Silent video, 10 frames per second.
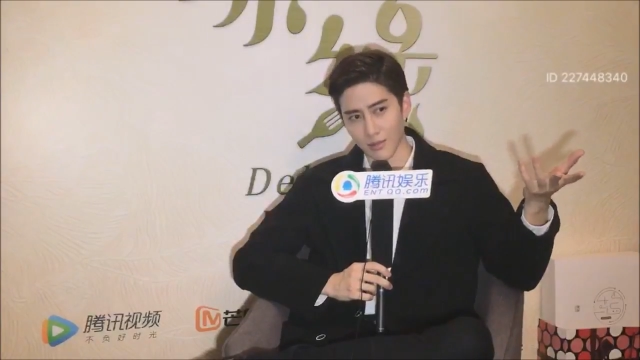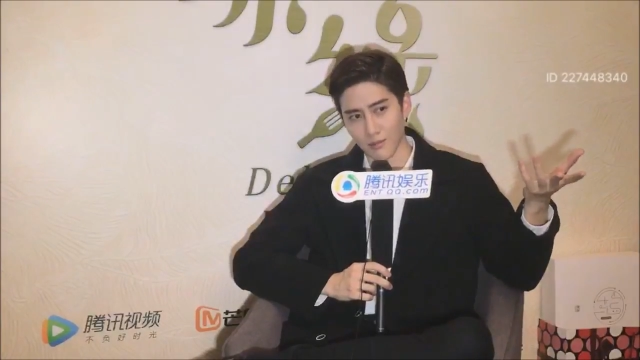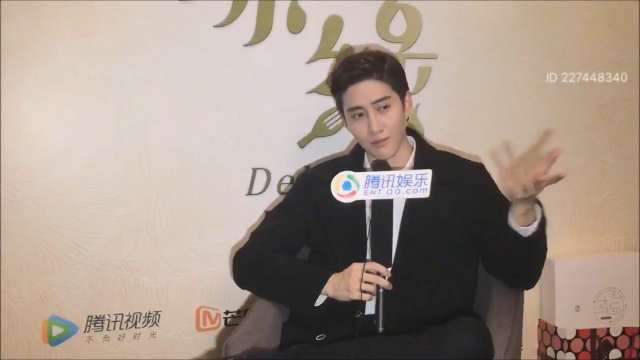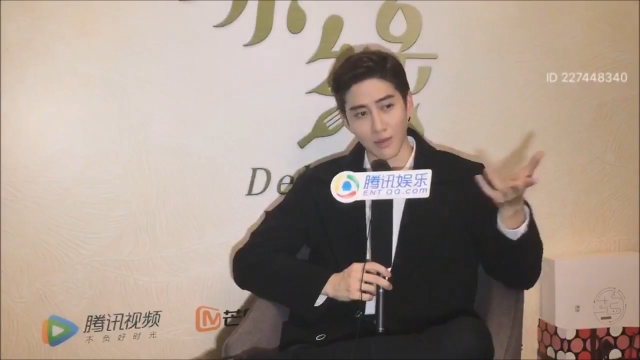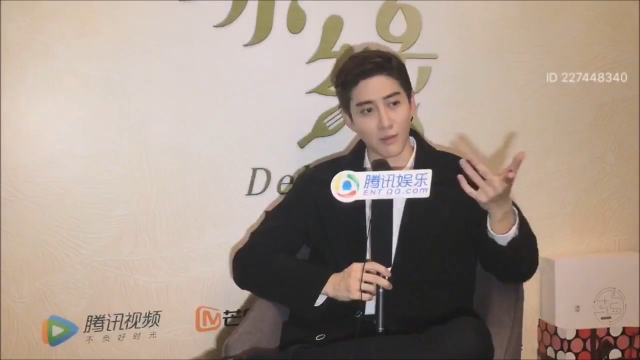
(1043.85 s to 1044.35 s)

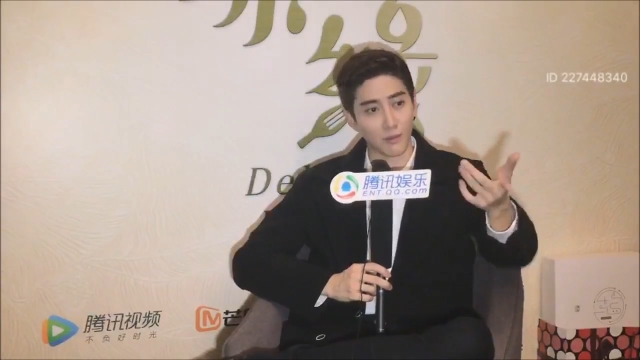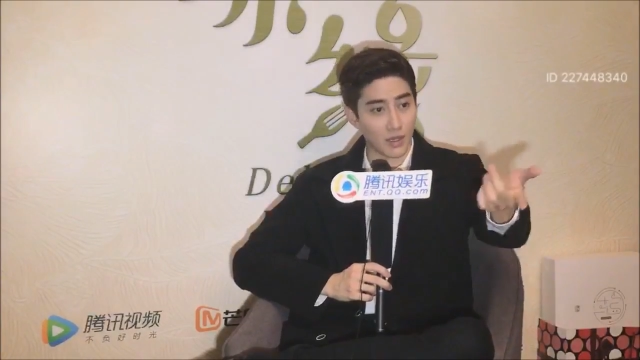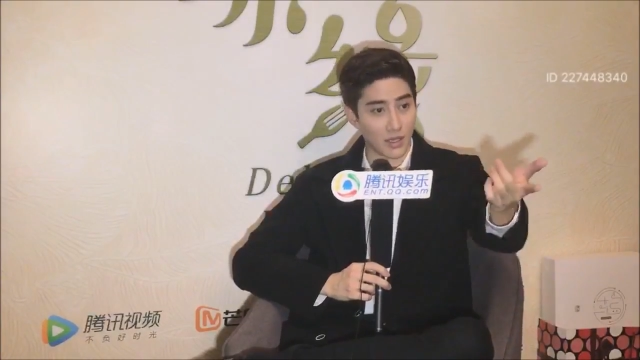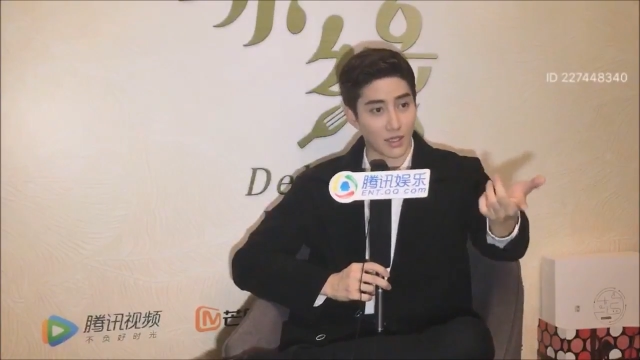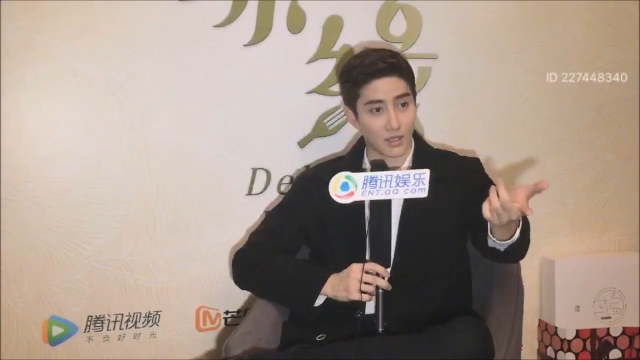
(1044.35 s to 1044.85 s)
帮帮忙表
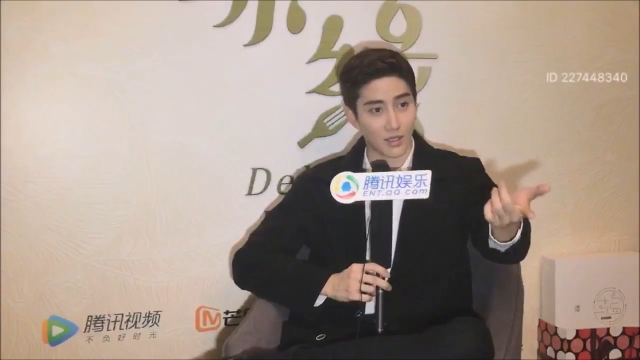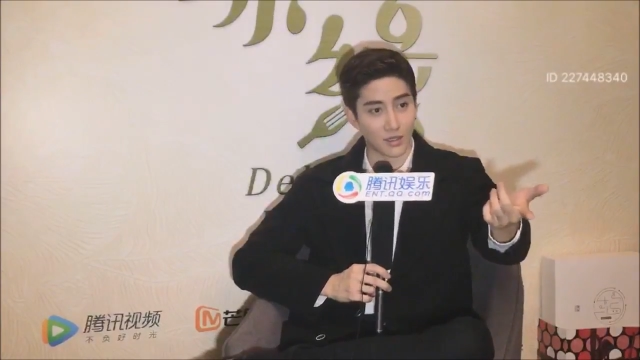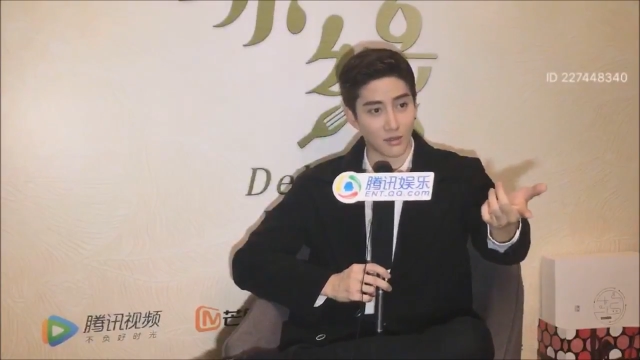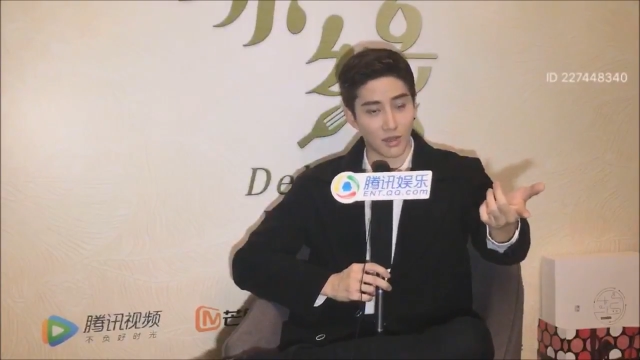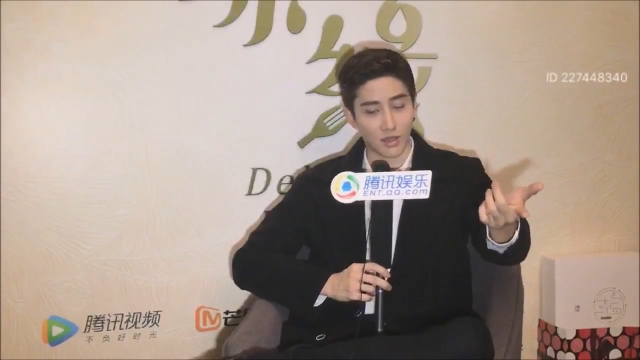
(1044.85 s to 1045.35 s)
演的那
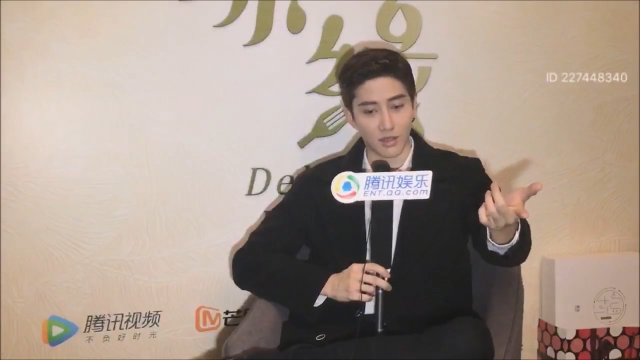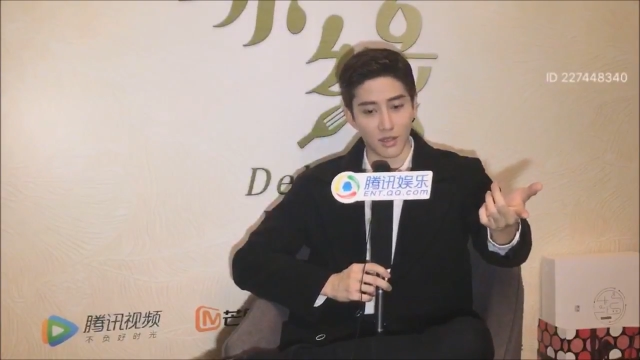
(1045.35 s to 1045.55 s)
对吧？